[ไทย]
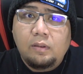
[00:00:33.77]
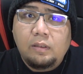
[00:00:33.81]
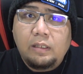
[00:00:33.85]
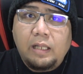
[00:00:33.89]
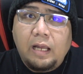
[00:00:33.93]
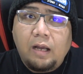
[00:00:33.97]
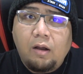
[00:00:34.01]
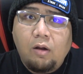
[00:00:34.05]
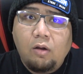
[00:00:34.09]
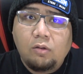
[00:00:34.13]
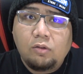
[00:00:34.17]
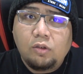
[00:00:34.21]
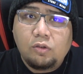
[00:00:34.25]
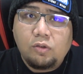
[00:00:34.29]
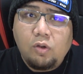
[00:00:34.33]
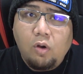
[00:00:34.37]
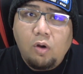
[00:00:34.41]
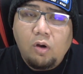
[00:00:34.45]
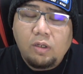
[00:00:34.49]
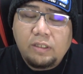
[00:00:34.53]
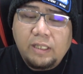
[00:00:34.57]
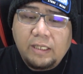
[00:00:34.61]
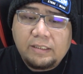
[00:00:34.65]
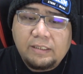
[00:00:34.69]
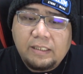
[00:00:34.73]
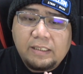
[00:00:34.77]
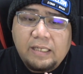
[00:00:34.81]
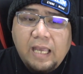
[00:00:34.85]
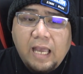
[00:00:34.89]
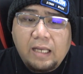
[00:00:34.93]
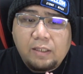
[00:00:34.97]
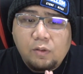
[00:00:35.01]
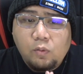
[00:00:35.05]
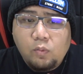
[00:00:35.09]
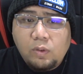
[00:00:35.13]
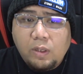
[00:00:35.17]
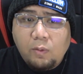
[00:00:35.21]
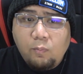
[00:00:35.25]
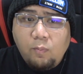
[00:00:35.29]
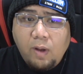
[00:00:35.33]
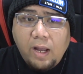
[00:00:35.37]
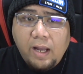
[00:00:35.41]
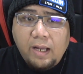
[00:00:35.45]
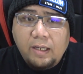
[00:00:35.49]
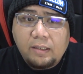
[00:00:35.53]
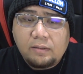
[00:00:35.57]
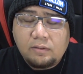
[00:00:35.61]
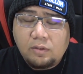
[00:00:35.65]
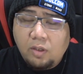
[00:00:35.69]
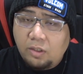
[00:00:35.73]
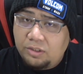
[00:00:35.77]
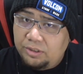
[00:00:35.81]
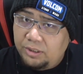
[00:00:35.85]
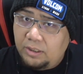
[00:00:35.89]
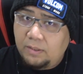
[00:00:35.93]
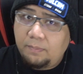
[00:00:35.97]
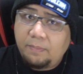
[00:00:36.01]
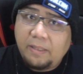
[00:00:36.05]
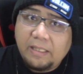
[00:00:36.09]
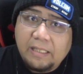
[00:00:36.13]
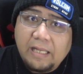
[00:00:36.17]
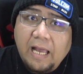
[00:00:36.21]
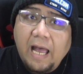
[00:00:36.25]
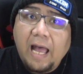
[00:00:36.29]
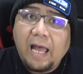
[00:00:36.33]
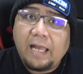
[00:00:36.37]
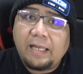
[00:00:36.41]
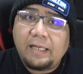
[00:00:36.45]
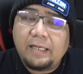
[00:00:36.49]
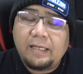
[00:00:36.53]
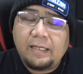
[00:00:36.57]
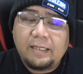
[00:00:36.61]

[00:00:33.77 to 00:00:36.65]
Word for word: แล้วก็น้องๆก็น่าจะอยากรู้กันว่าดอยเซอร์เป็นใคร